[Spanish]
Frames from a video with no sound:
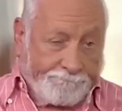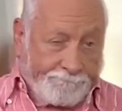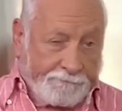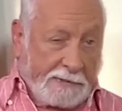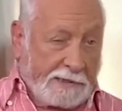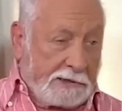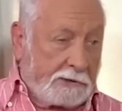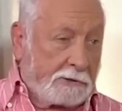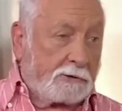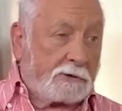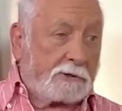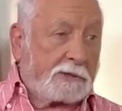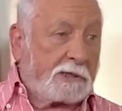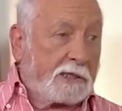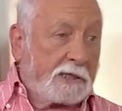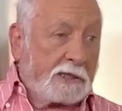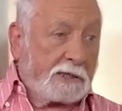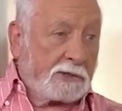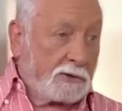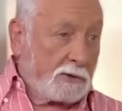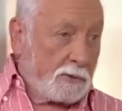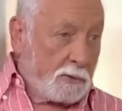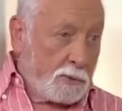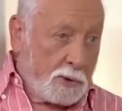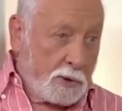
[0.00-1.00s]
Eso no tiene
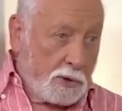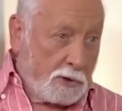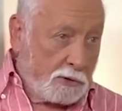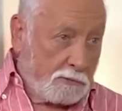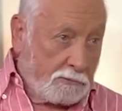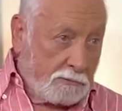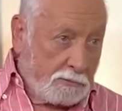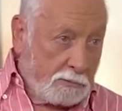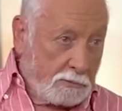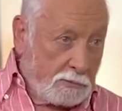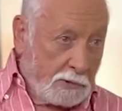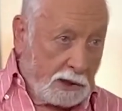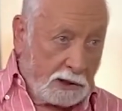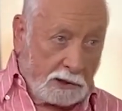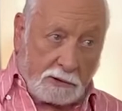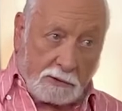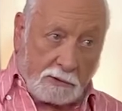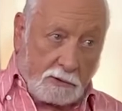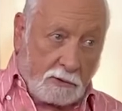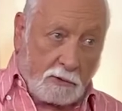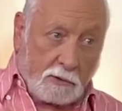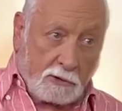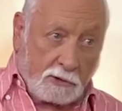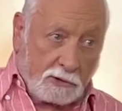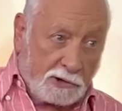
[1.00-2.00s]
solución, es
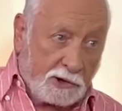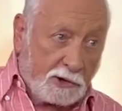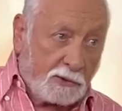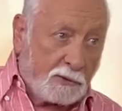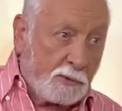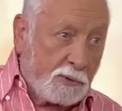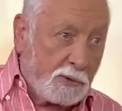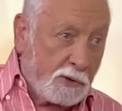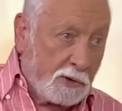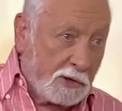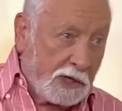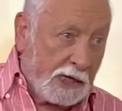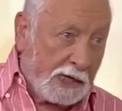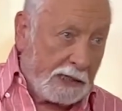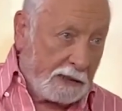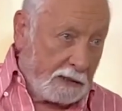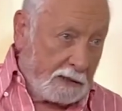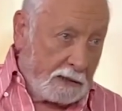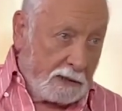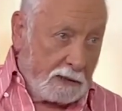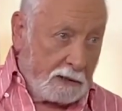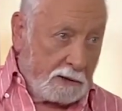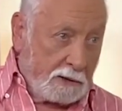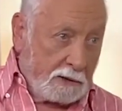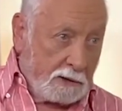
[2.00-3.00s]
constitucional,
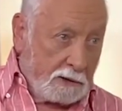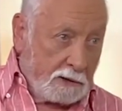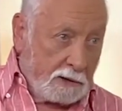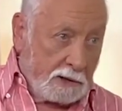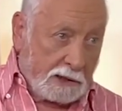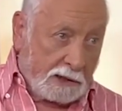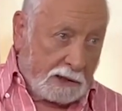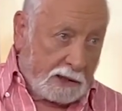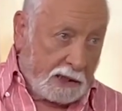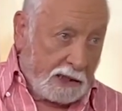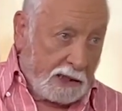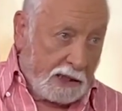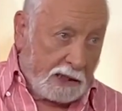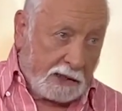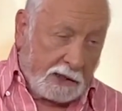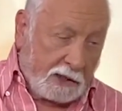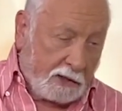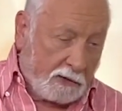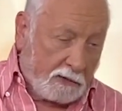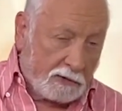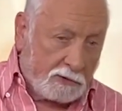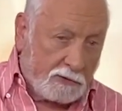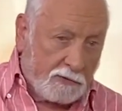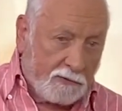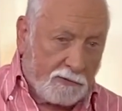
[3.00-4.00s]
es
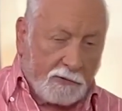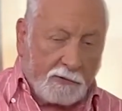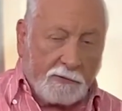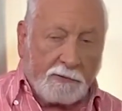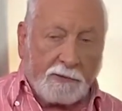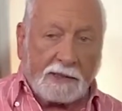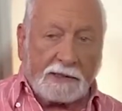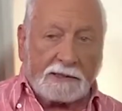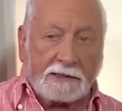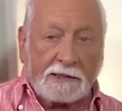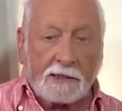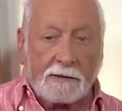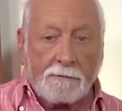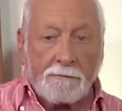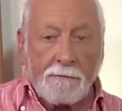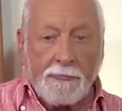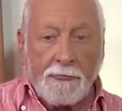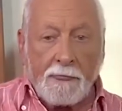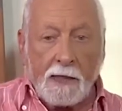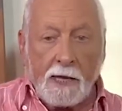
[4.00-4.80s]
genético, su forma de ser.